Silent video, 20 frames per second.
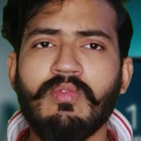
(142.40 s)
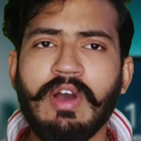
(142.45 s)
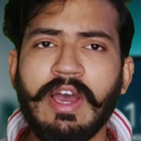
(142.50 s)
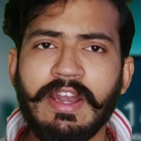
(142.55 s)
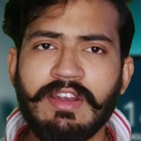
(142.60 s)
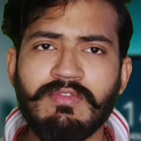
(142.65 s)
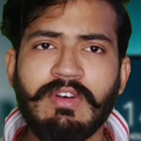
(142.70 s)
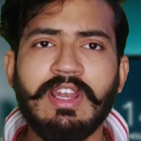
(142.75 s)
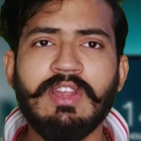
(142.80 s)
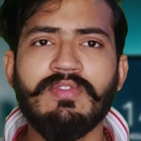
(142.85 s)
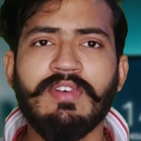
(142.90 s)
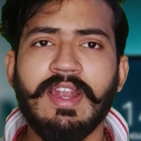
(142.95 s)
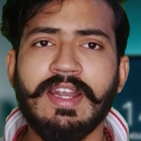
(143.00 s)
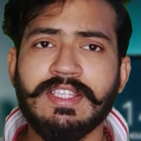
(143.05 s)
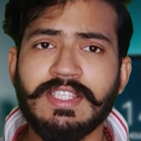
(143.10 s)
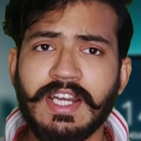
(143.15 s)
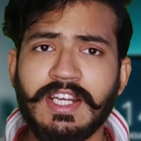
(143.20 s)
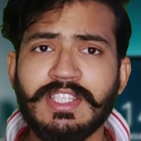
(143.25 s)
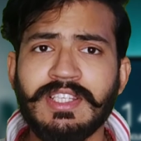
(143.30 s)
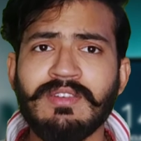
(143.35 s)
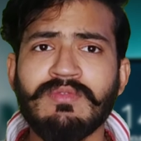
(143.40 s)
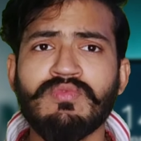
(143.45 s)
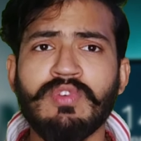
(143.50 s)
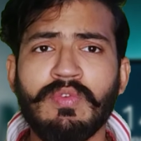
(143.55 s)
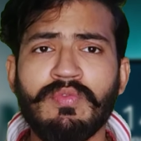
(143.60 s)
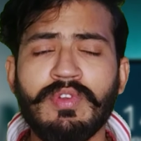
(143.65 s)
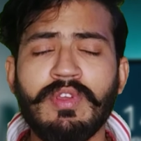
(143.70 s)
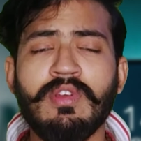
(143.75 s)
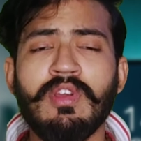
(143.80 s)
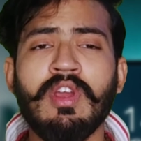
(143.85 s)
वायर वाली फास्ट चार्जिंग
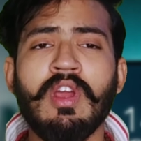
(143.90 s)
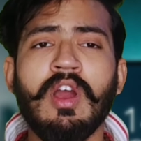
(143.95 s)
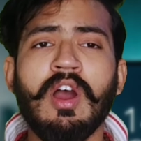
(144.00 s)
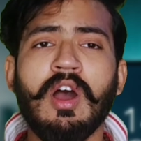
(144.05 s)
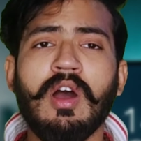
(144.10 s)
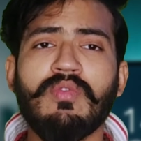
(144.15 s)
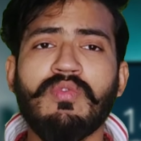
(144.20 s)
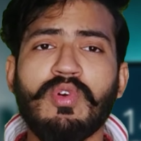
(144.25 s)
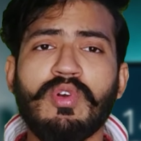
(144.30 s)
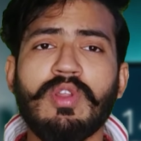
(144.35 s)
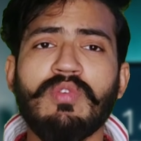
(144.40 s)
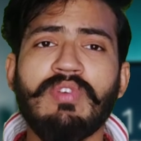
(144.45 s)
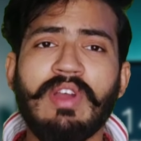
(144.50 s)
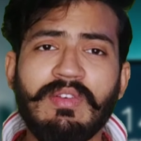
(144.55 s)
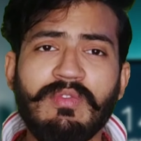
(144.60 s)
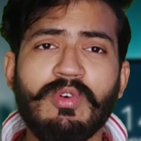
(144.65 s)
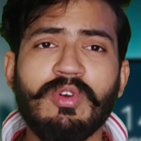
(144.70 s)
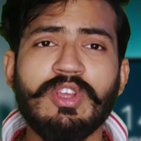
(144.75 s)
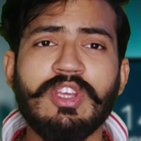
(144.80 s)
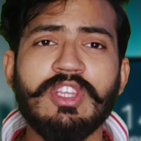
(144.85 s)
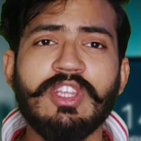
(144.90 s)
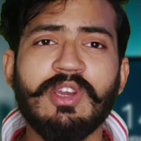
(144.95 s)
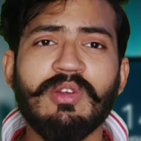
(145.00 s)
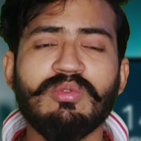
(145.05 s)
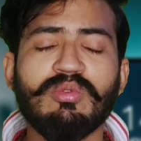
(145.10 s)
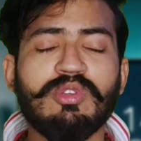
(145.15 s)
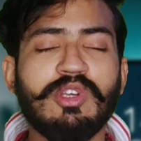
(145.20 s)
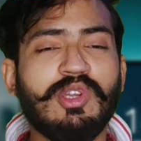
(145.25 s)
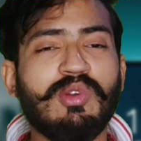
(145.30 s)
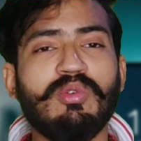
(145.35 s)
फिफ्टी फोर्टी फाइव वोट की दे रहे
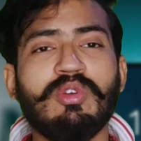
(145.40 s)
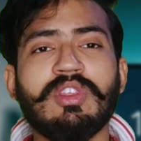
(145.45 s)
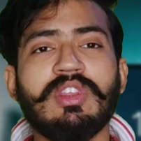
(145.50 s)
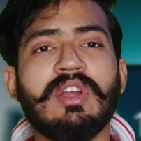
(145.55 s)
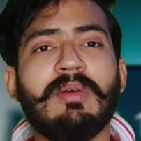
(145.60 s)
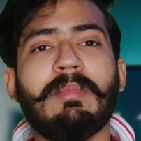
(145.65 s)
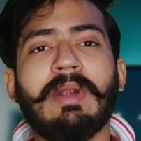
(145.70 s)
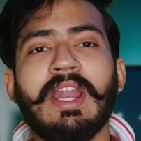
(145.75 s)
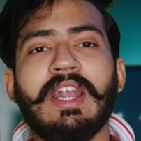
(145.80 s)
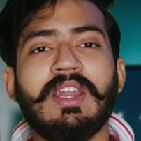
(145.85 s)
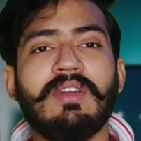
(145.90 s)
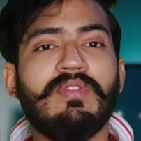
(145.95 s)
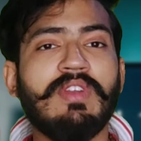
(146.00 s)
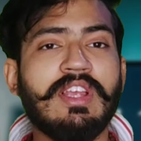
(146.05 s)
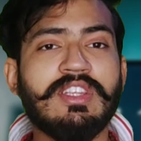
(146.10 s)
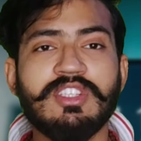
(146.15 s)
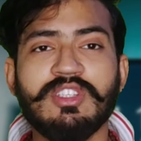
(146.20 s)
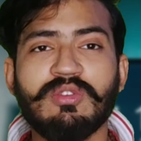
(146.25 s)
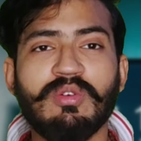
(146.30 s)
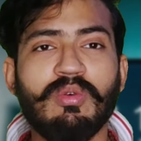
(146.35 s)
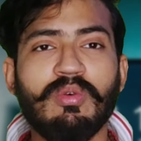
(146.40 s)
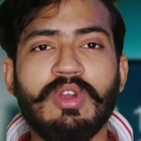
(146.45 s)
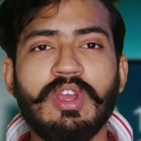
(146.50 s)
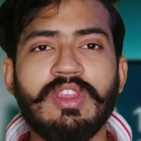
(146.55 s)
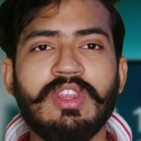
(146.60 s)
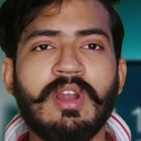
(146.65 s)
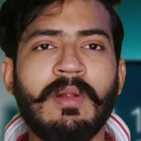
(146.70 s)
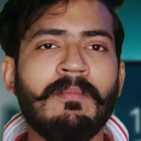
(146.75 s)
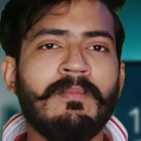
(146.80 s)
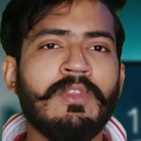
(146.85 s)
हो तो देख रहे हो कितना बड़ा डिफरेंस है दोनों के
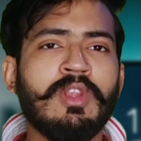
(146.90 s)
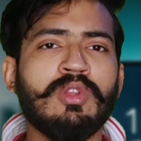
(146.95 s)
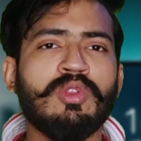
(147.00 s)
अंदर